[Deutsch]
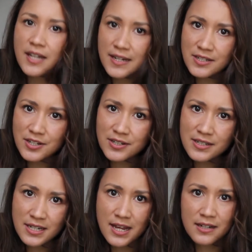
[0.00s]
drastisch
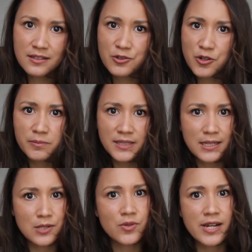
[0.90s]
gesagt,
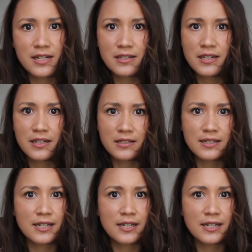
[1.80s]
komplett zur Realität.